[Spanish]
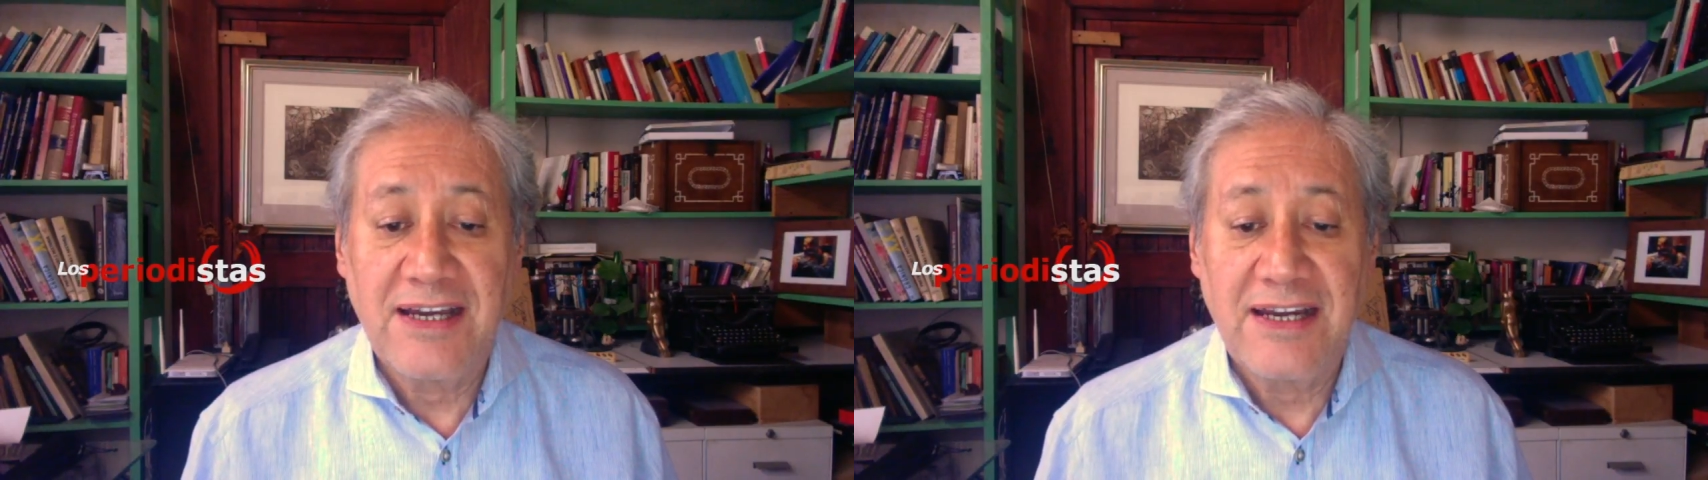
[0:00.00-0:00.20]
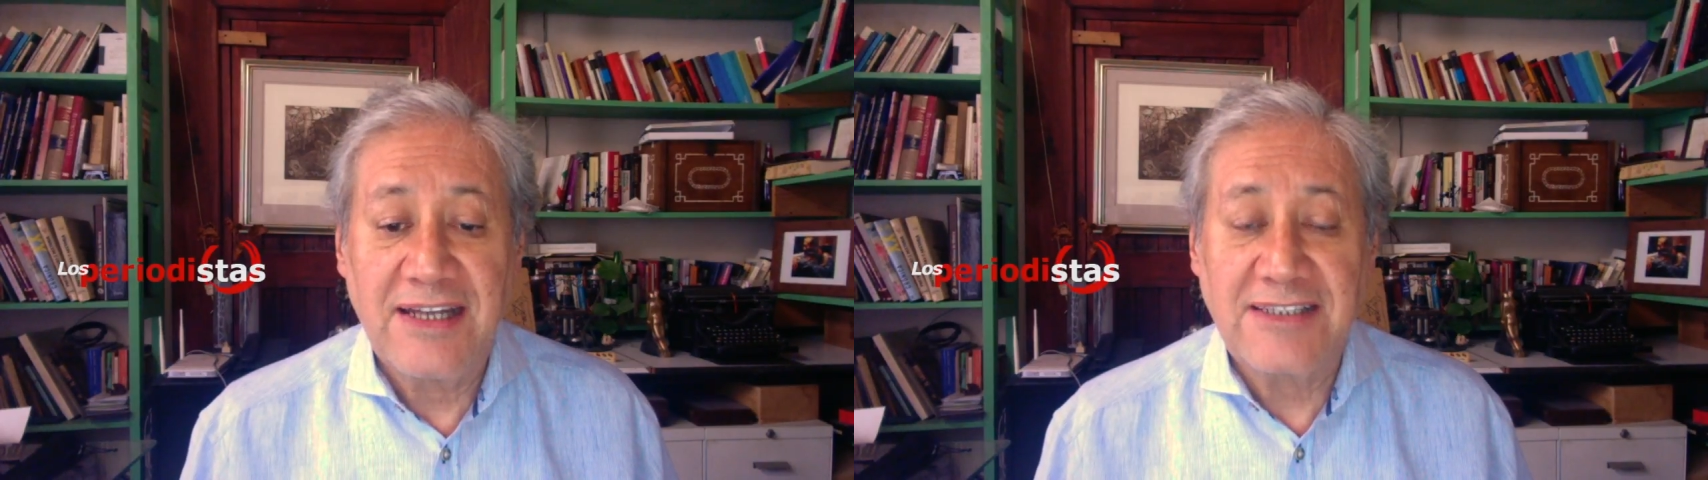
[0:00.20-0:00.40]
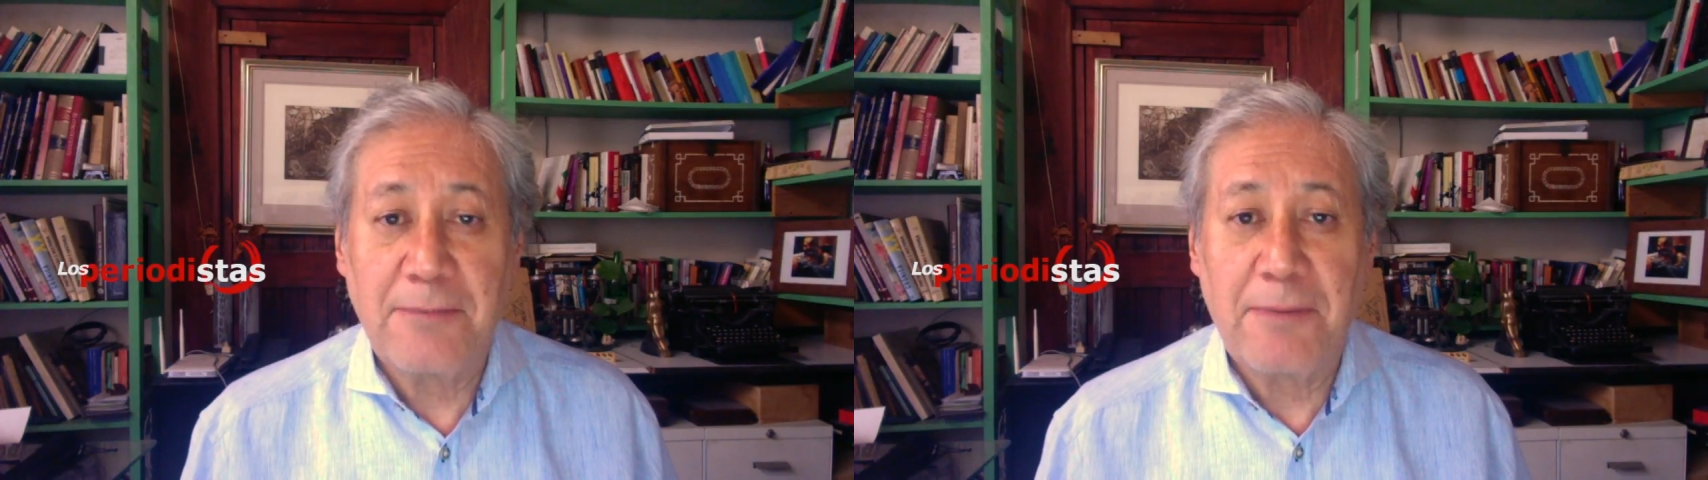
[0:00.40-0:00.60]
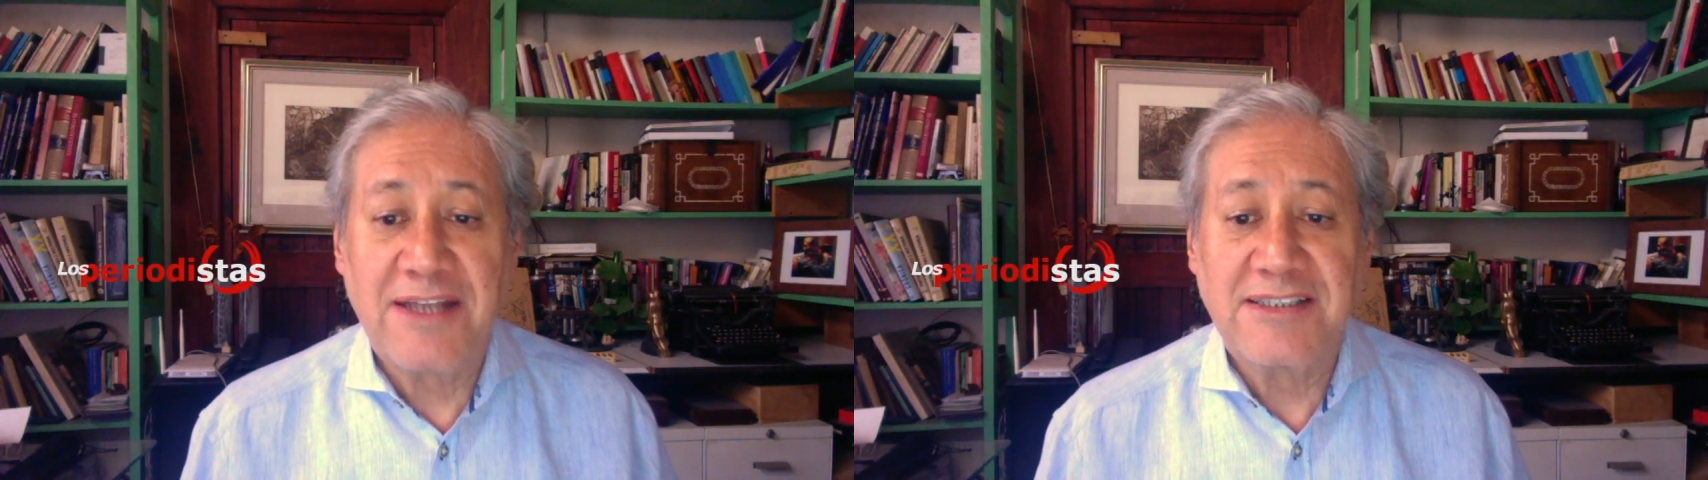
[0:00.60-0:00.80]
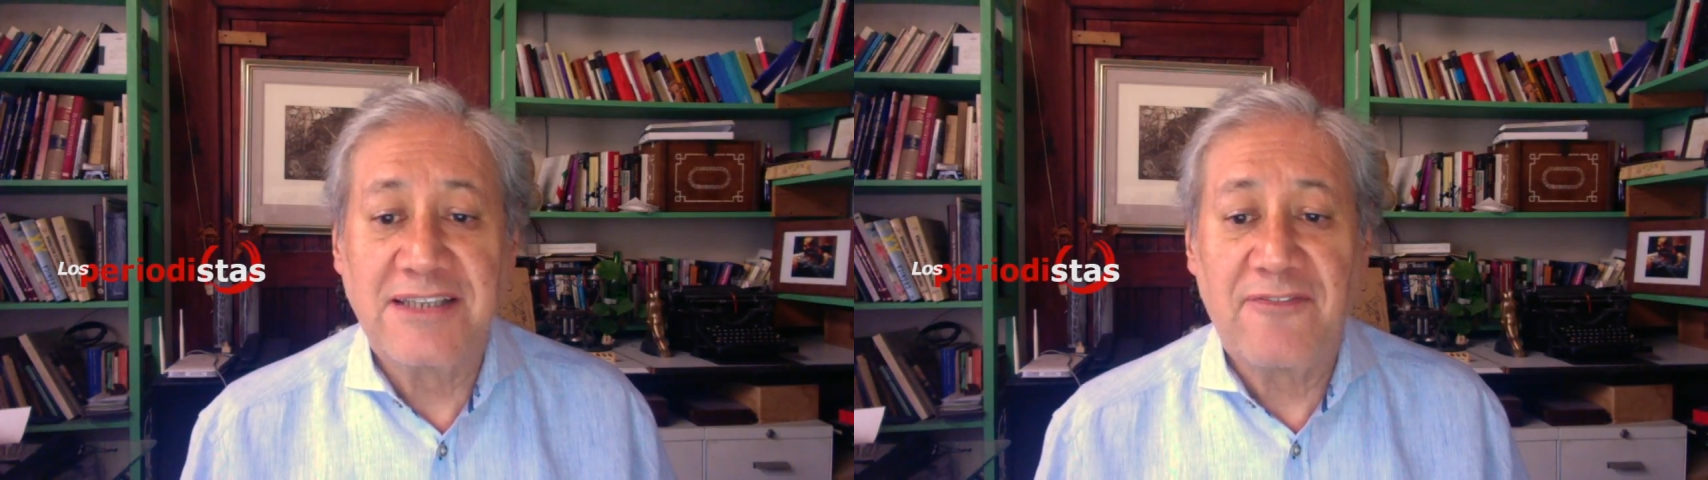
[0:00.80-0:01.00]
les
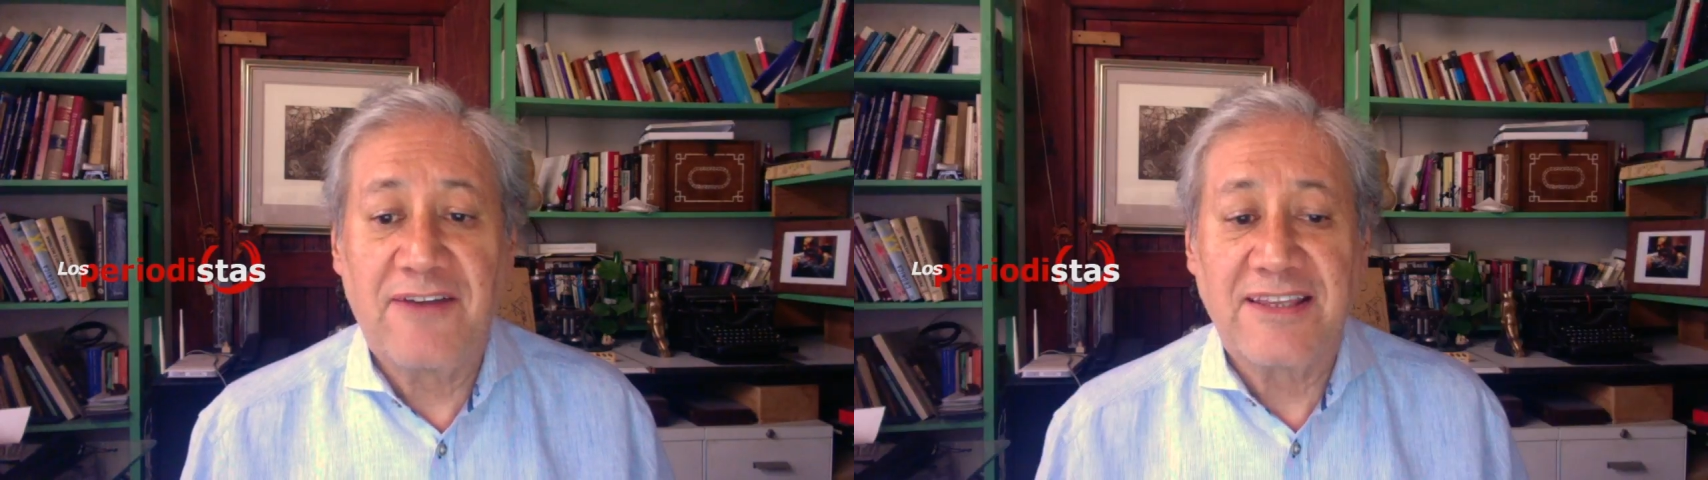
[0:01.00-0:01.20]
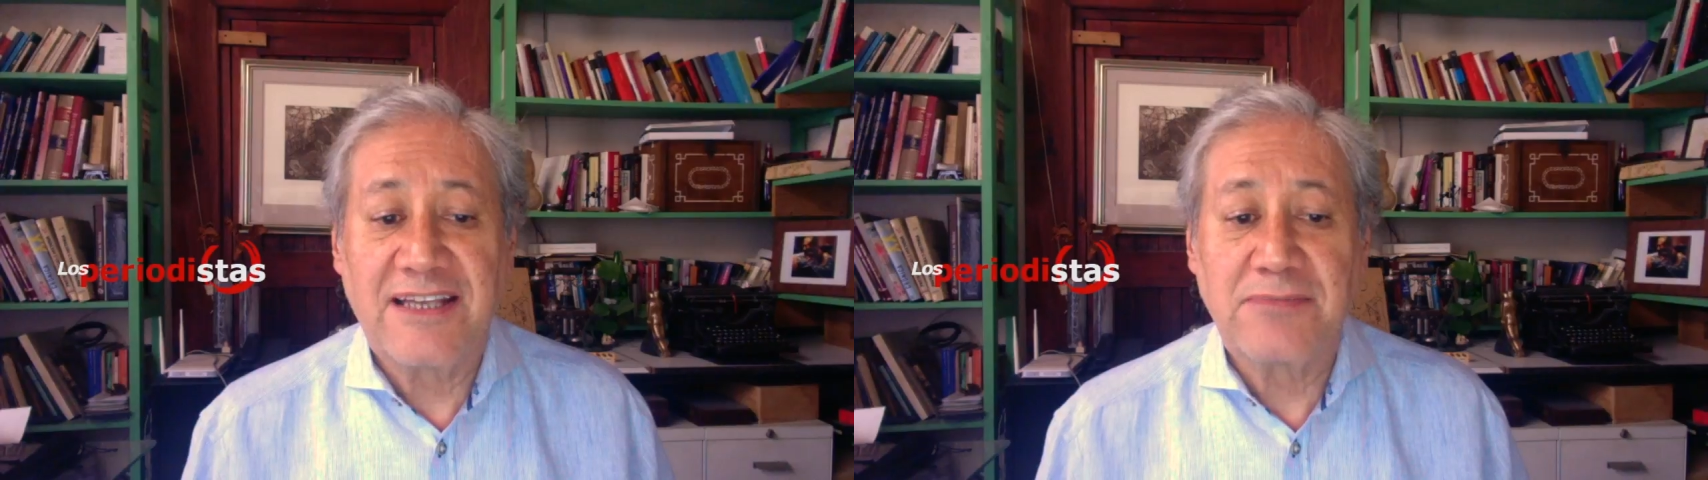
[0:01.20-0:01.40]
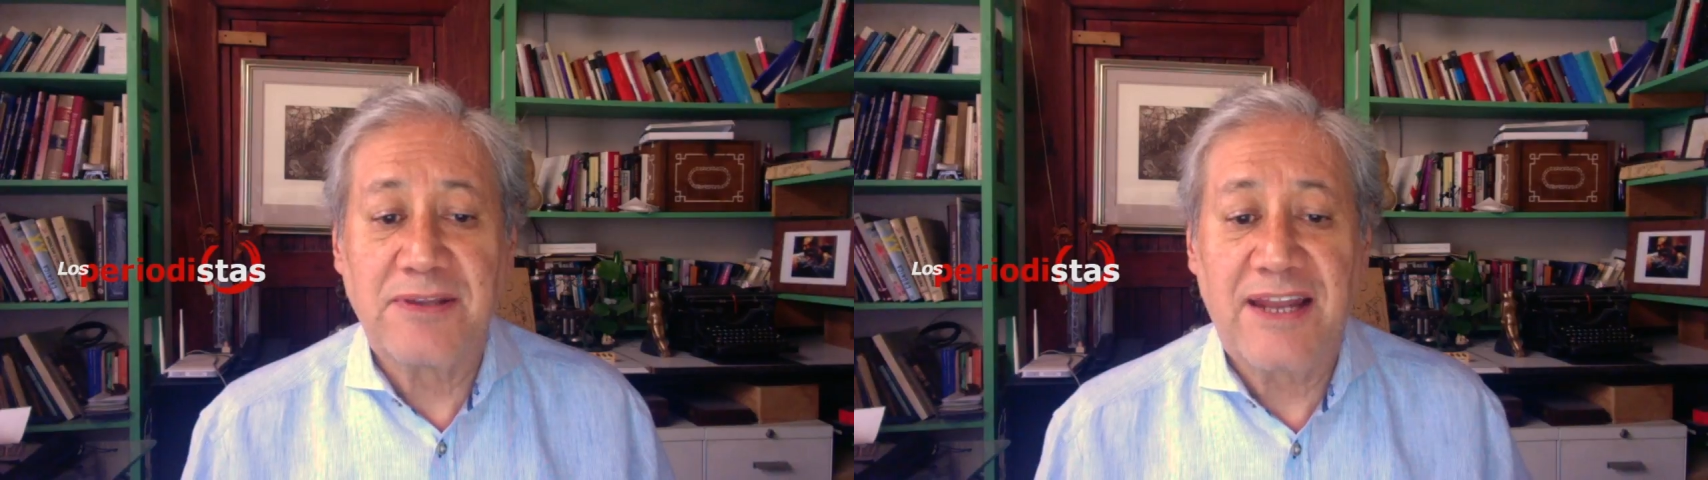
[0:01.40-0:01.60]
aparece el fantasma de